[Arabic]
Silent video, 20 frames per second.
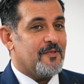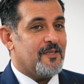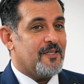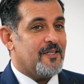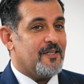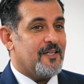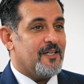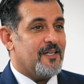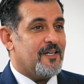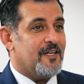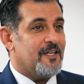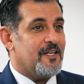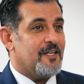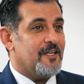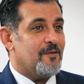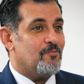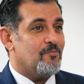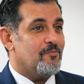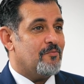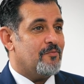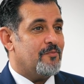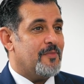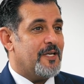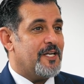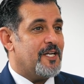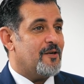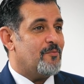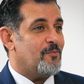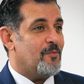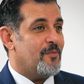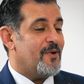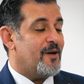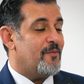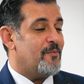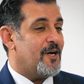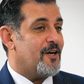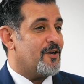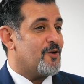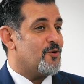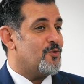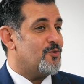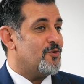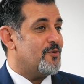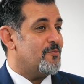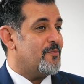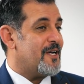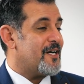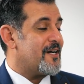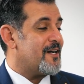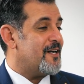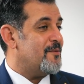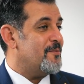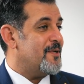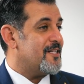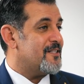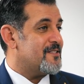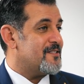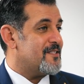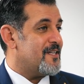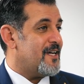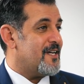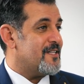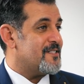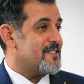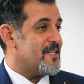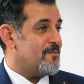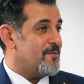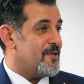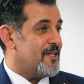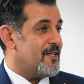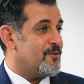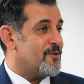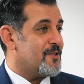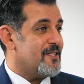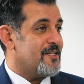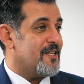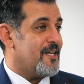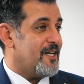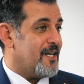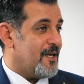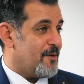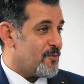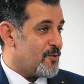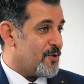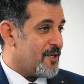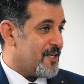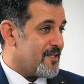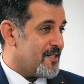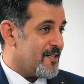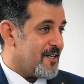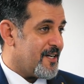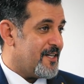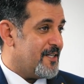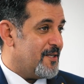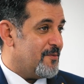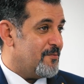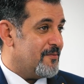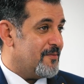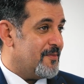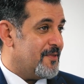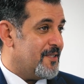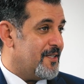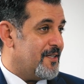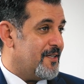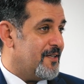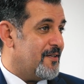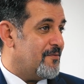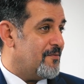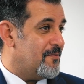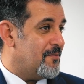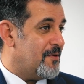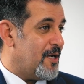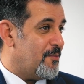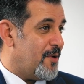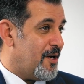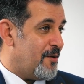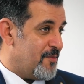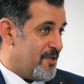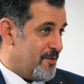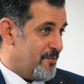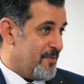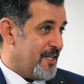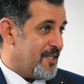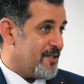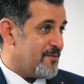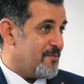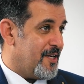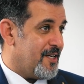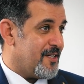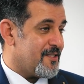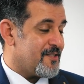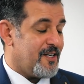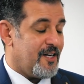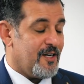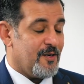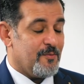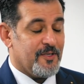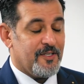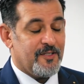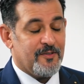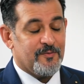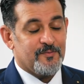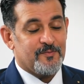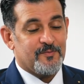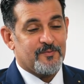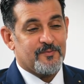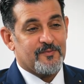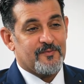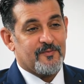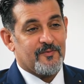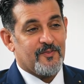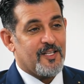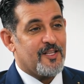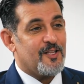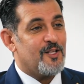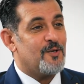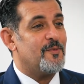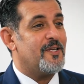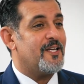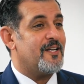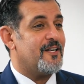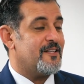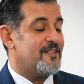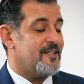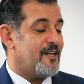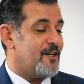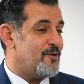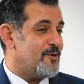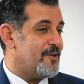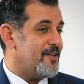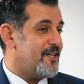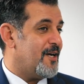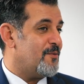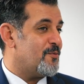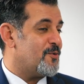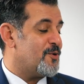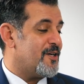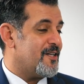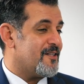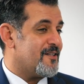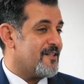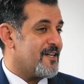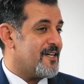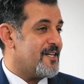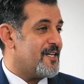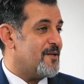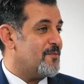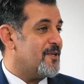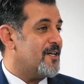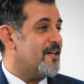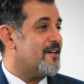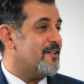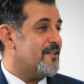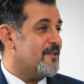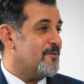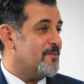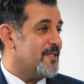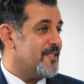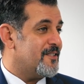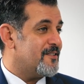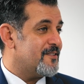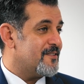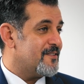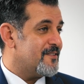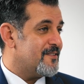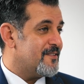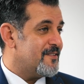ان انا بدل ما اكون برا البيت الساعه 7 وكنت العب كره القدم آه، امام البيت مع اصحابي قلت لهم يلا تعالوا نلعب كره القدم داخل البيت.